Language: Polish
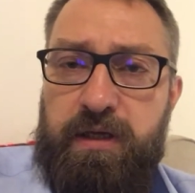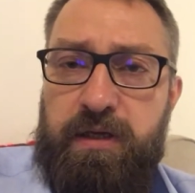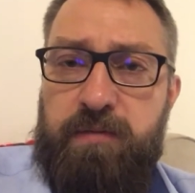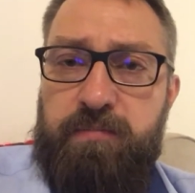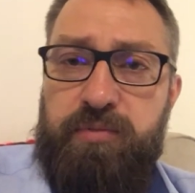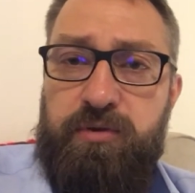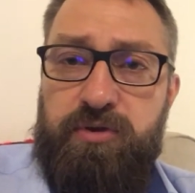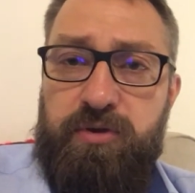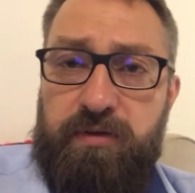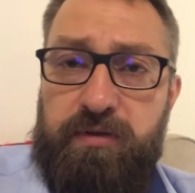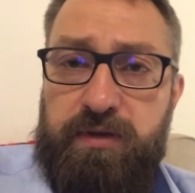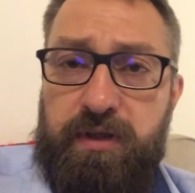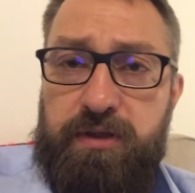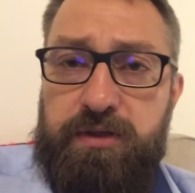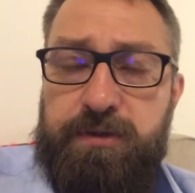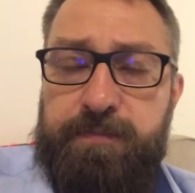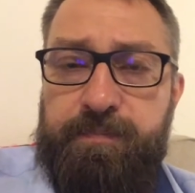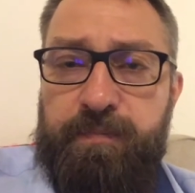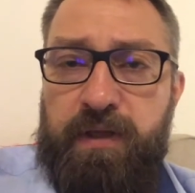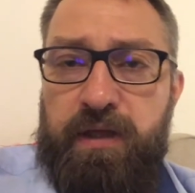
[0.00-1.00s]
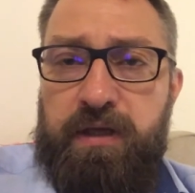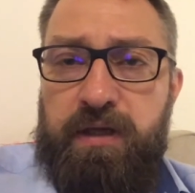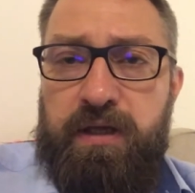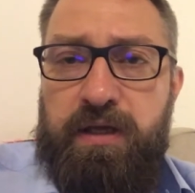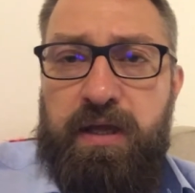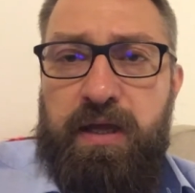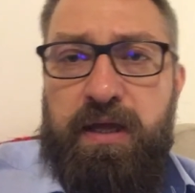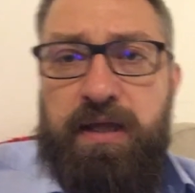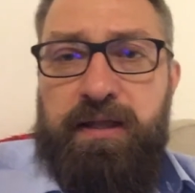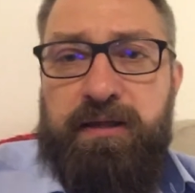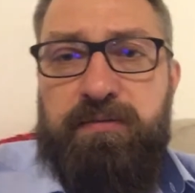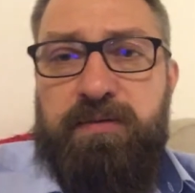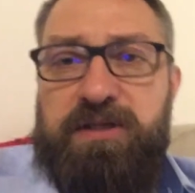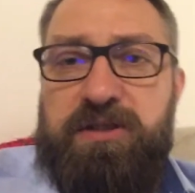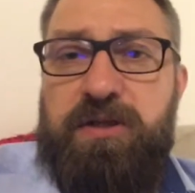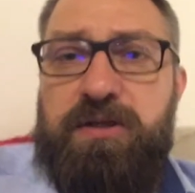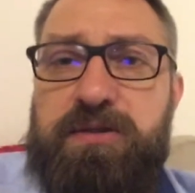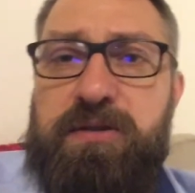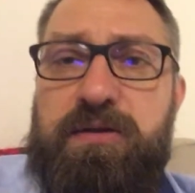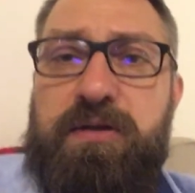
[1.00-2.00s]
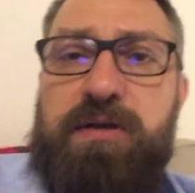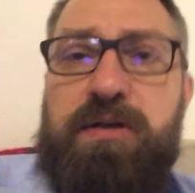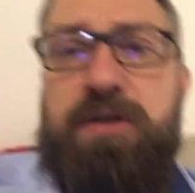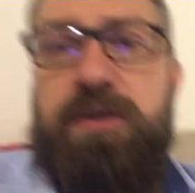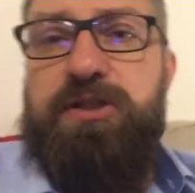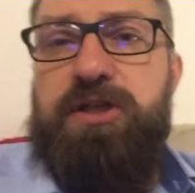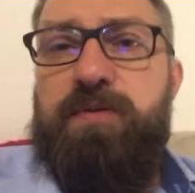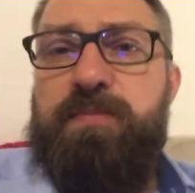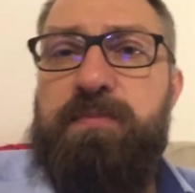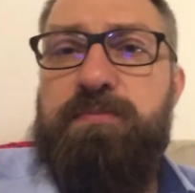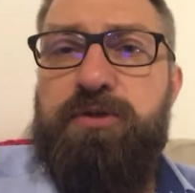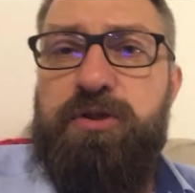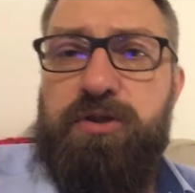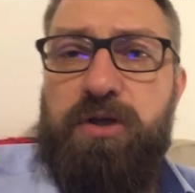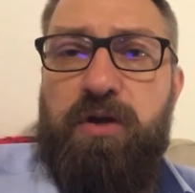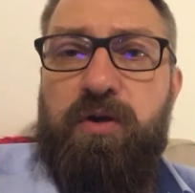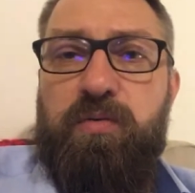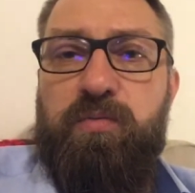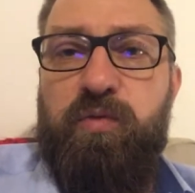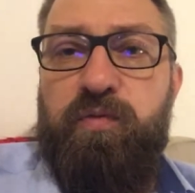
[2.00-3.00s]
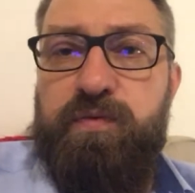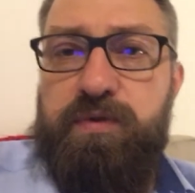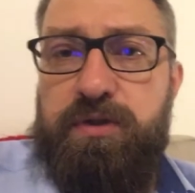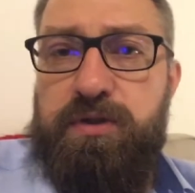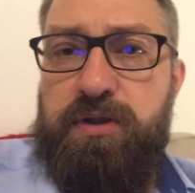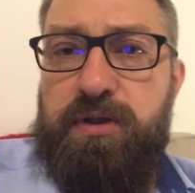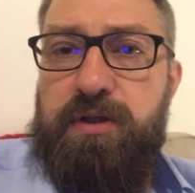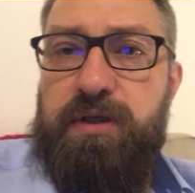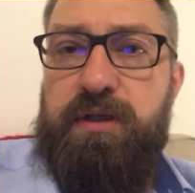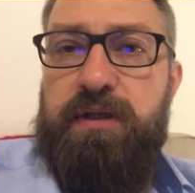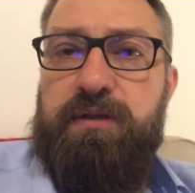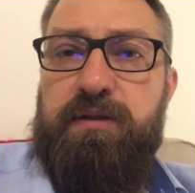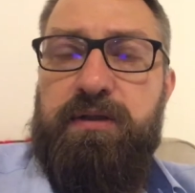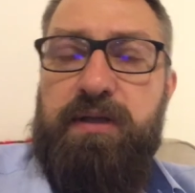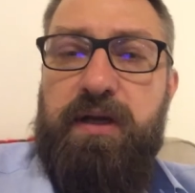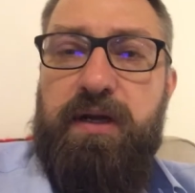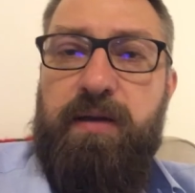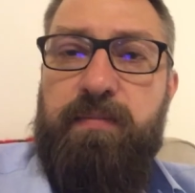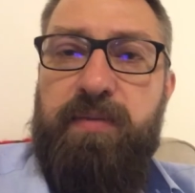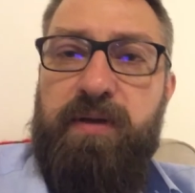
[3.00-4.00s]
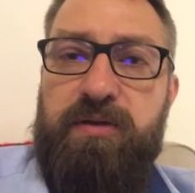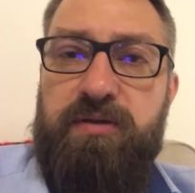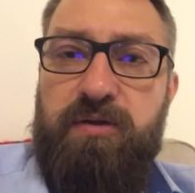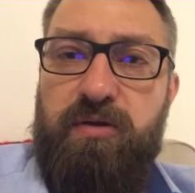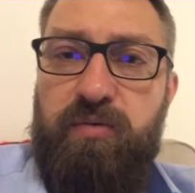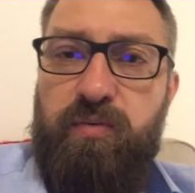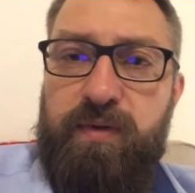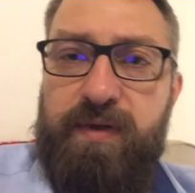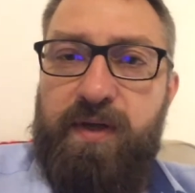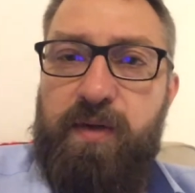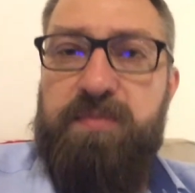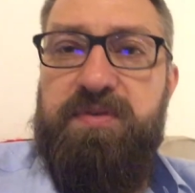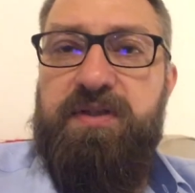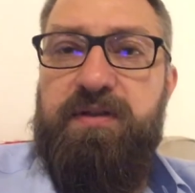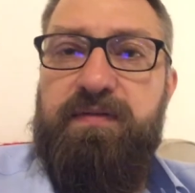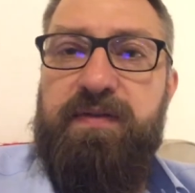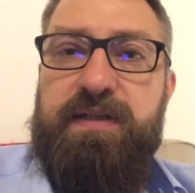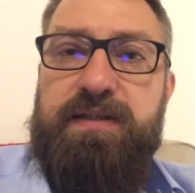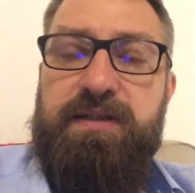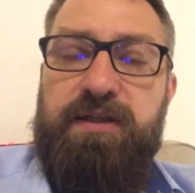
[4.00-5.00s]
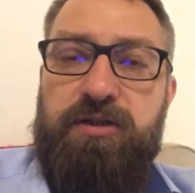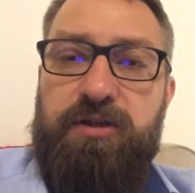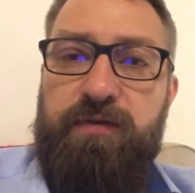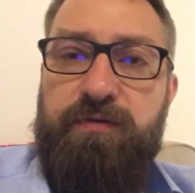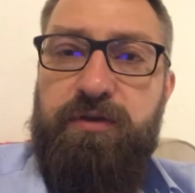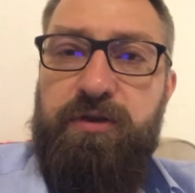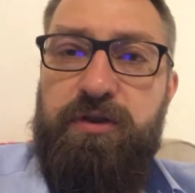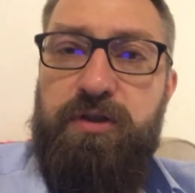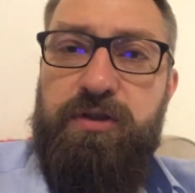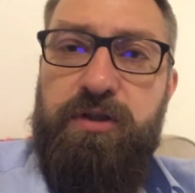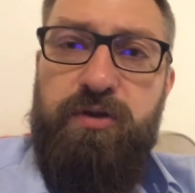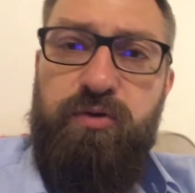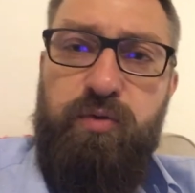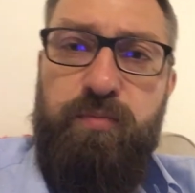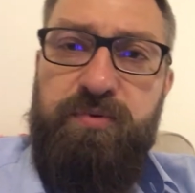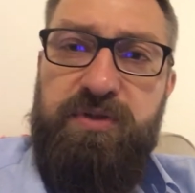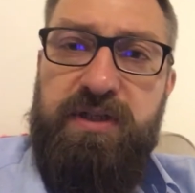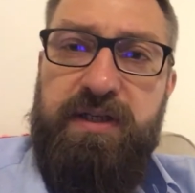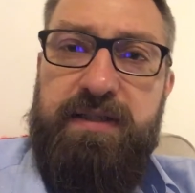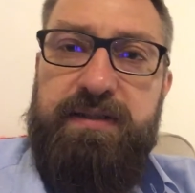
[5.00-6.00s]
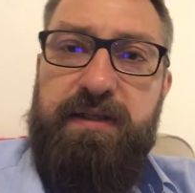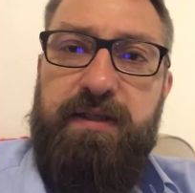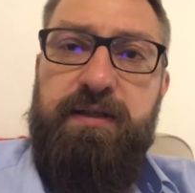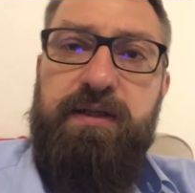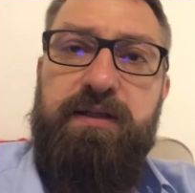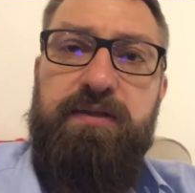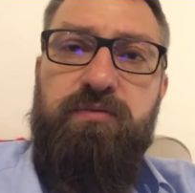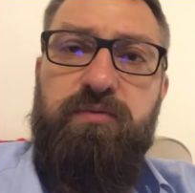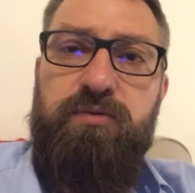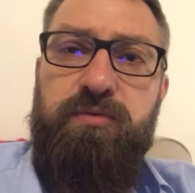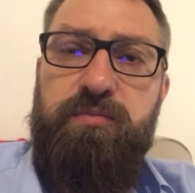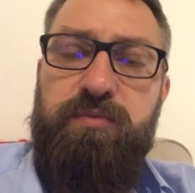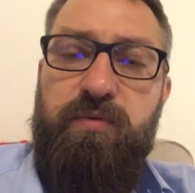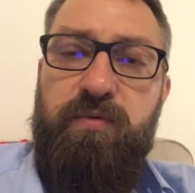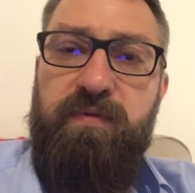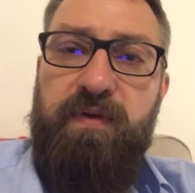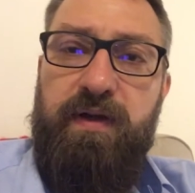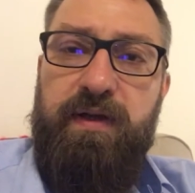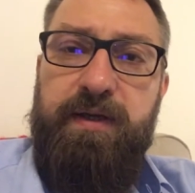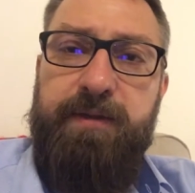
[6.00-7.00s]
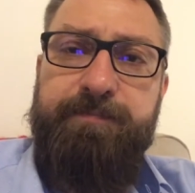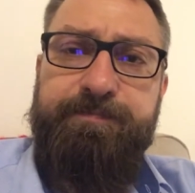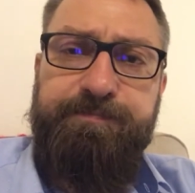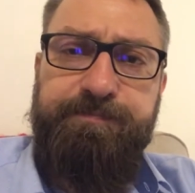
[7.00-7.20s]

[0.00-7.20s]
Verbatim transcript: pożądać. Natomiast to, co chciałbym dzisiaj omówić, to taka bardzo ogólna obserwacja, że w tych 10 przekazaniach, zwróćmy uwagę,